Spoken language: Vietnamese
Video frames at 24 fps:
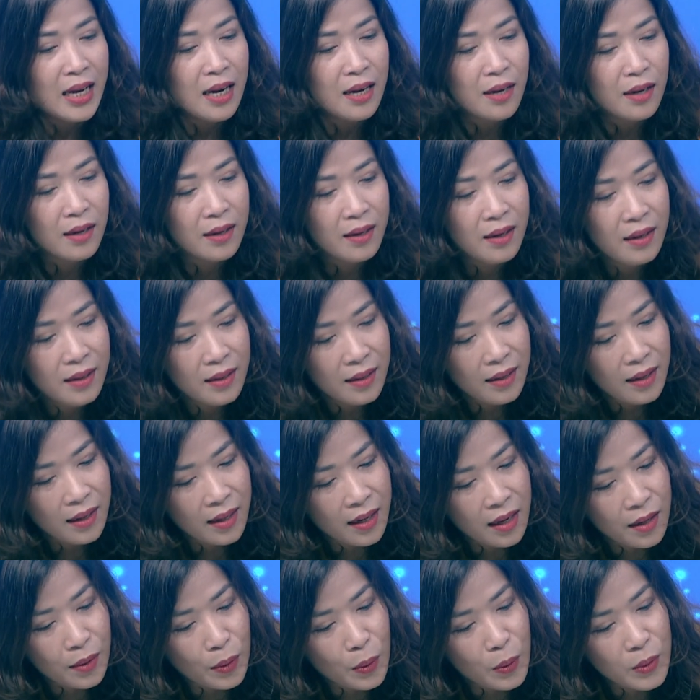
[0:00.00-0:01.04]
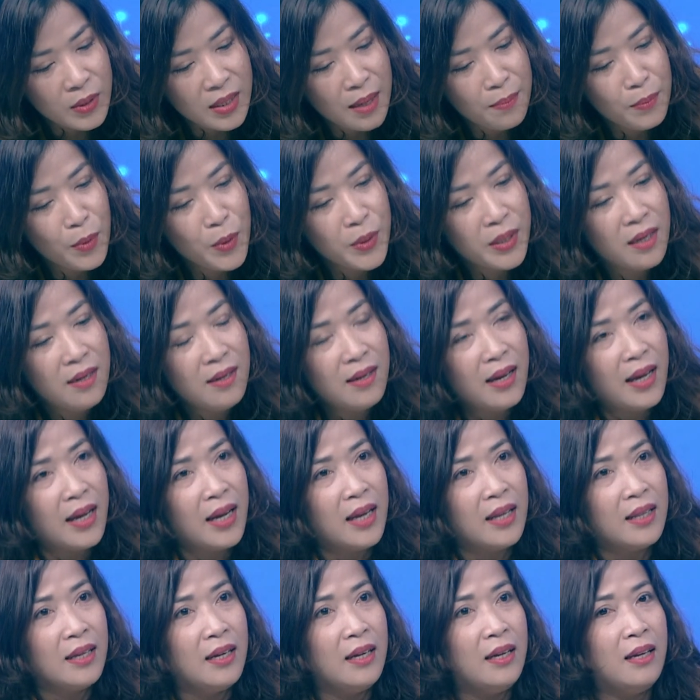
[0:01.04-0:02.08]
cái viên, viên cái rượu sâm muối chính
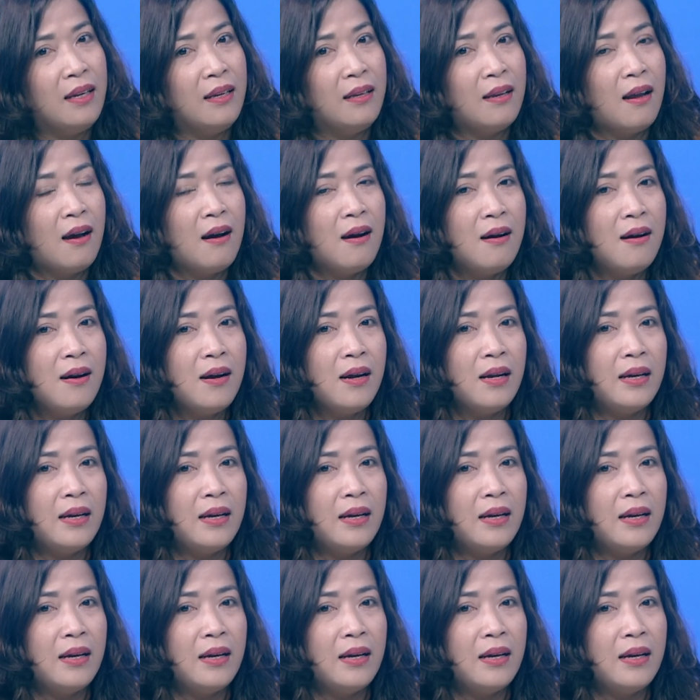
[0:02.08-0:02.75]
này thì nó